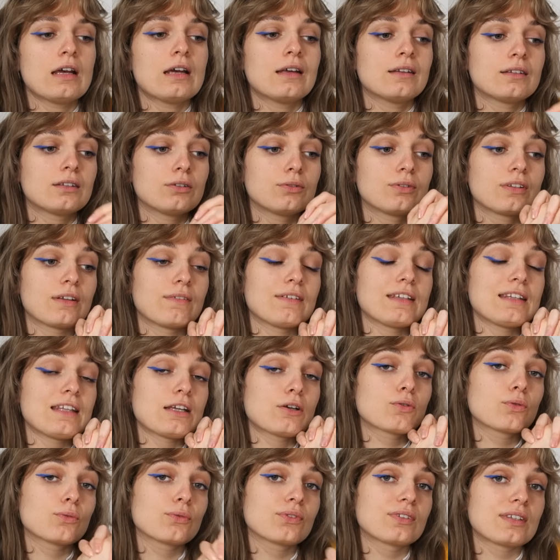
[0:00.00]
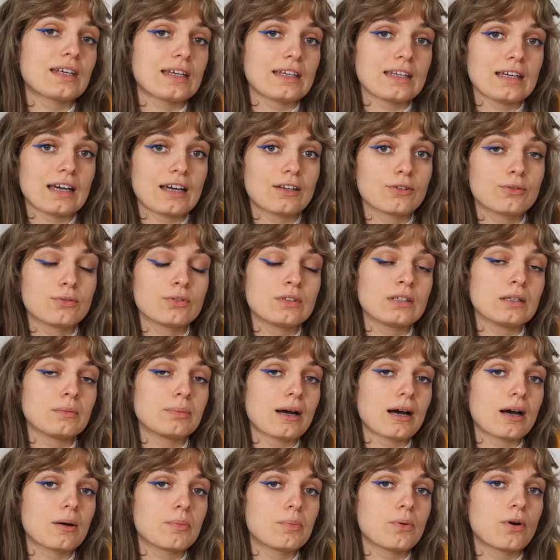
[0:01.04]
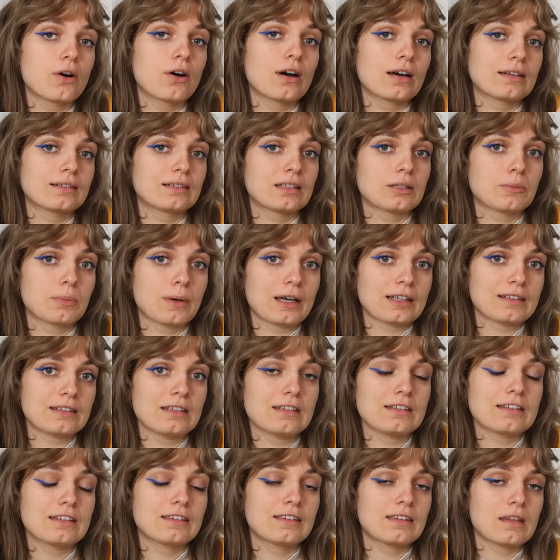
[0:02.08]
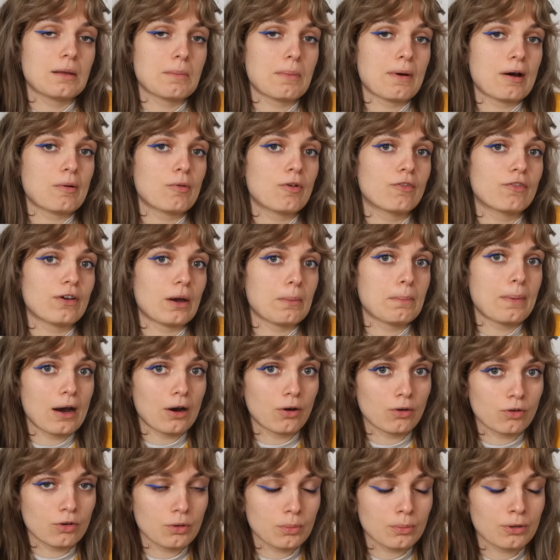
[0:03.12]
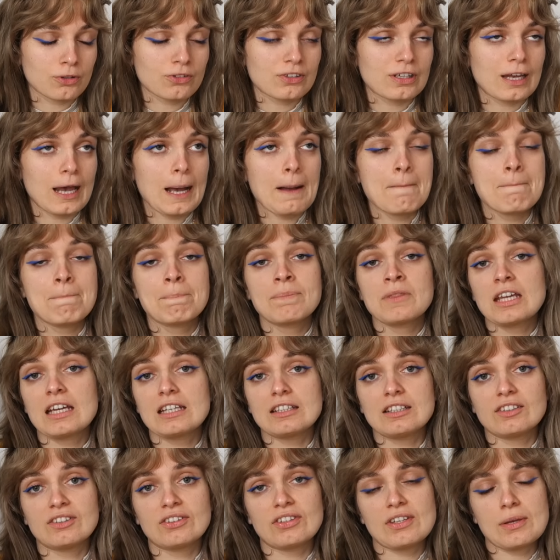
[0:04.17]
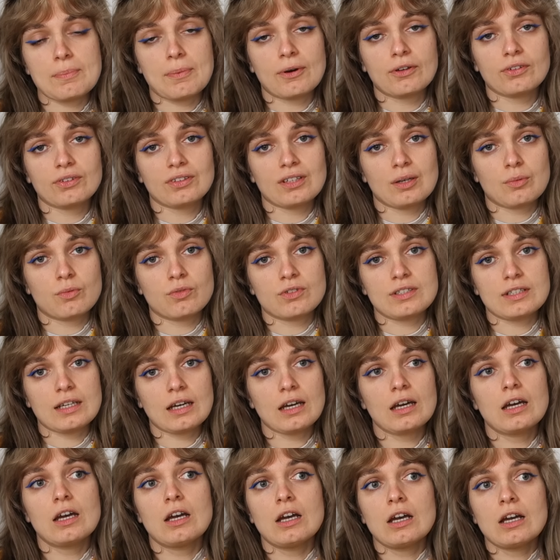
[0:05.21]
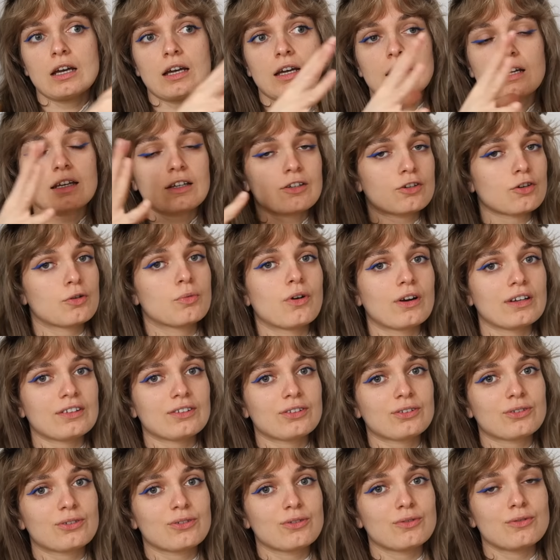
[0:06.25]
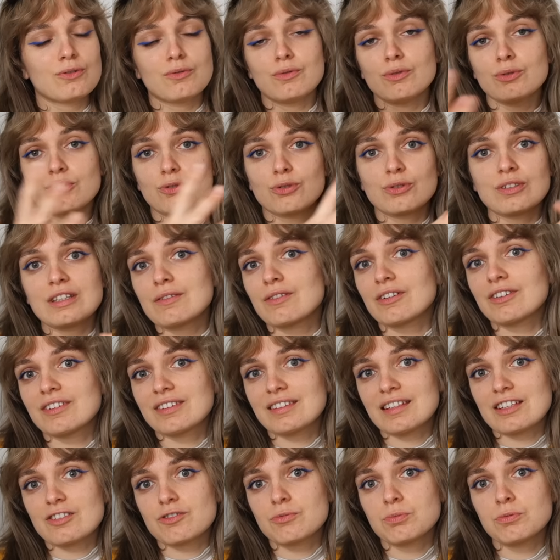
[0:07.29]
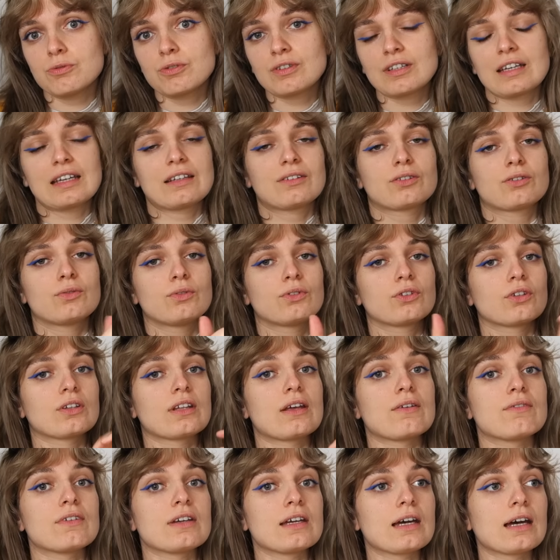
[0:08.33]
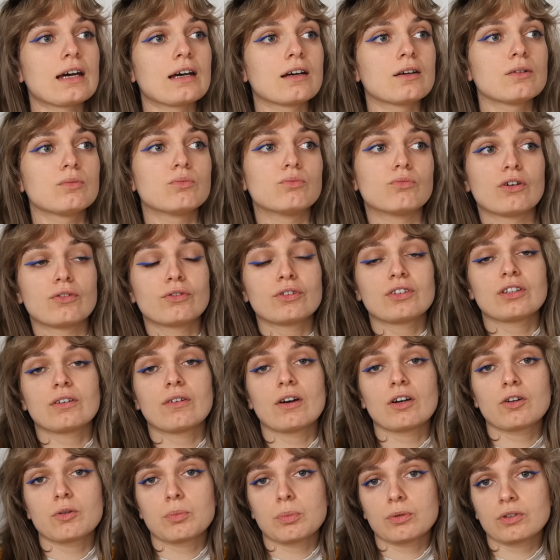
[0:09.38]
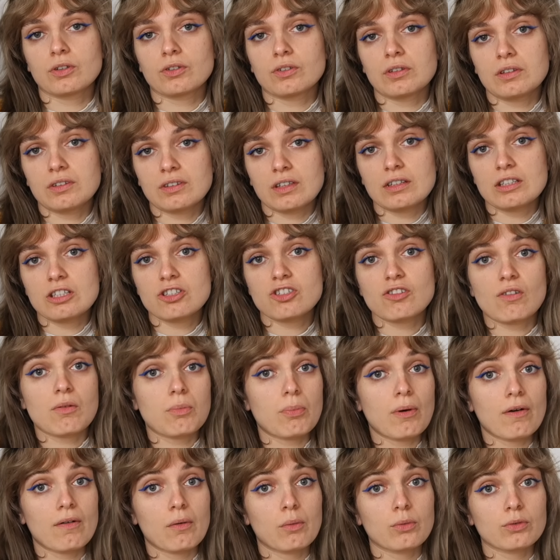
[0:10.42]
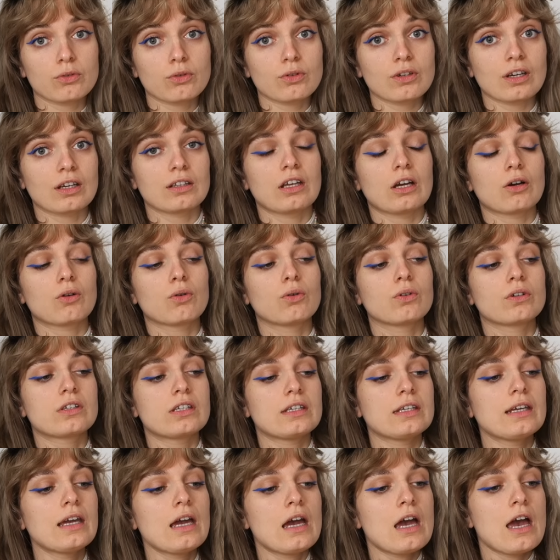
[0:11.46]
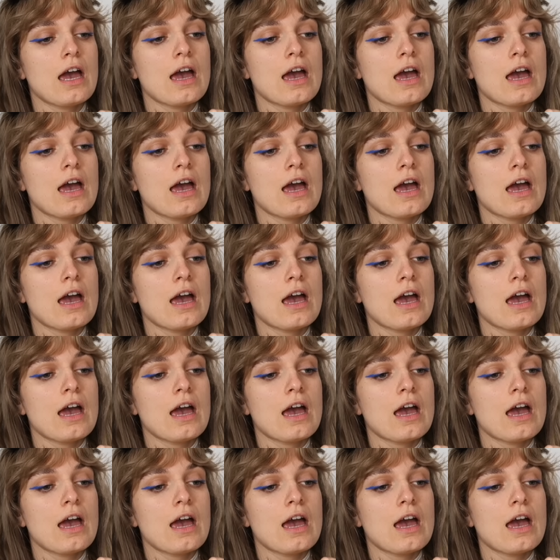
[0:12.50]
Si vous avez des conseils à donner par rapport à cette pratique, n'hésitez pas à en faire part en commentaire. Et n'hésitez pas aussi à me dire Comment est-ce que vous vous tenez votre sketchbook Est-ce que vous en avez un Moi, il faut savoir que pendant des années, j'avais pas vraiment de carnet à croquis.